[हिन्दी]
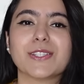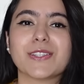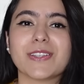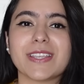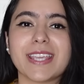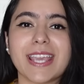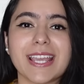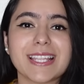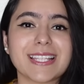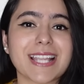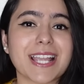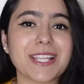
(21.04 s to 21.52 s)

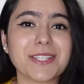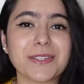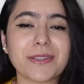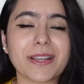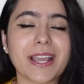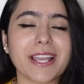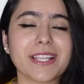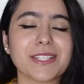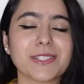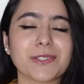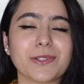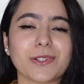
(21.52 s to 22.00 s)
सो ये एज
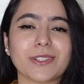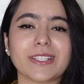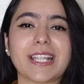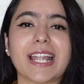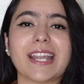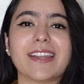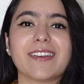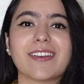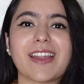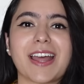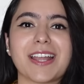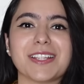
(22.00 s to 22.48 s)
यू गाइज नो
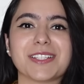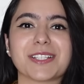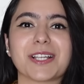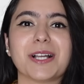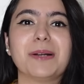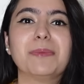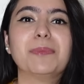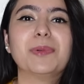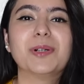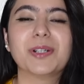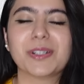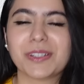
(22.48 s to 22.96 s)
दैट राज
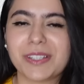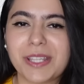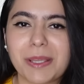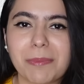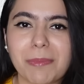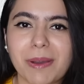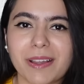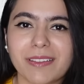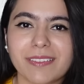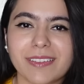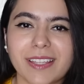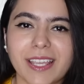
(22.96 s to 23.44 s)
का
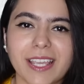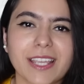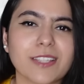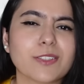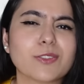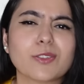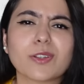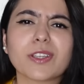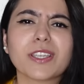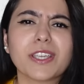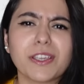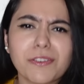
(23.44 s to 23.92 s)
बर्थडे मंथ
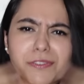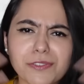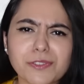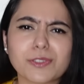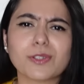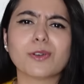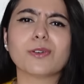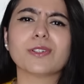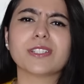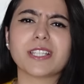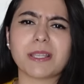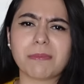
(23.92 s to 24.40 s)
है सो so,
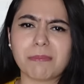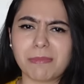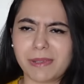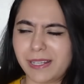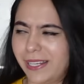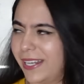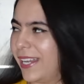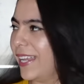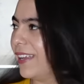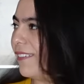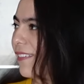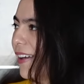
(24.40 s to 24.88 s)
गिफ्ट तो उसे
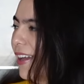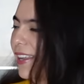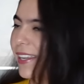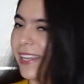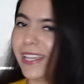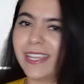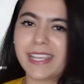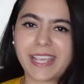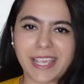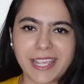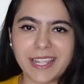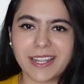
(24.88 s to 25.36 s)
मिलने ही
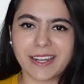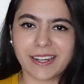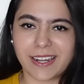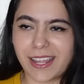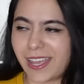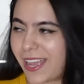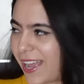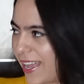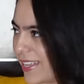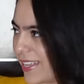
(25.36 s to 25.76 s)
वाले हैं यहीं खड़े